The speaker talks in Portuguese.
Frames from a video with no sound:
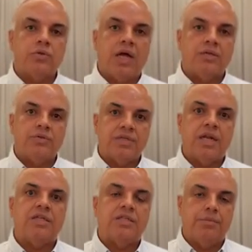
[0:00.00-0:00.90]
os
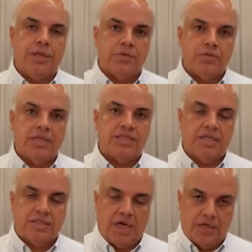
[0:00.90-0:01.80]
esclarecimentos
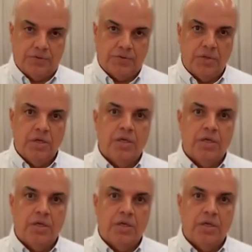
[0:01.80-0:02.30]
necessários.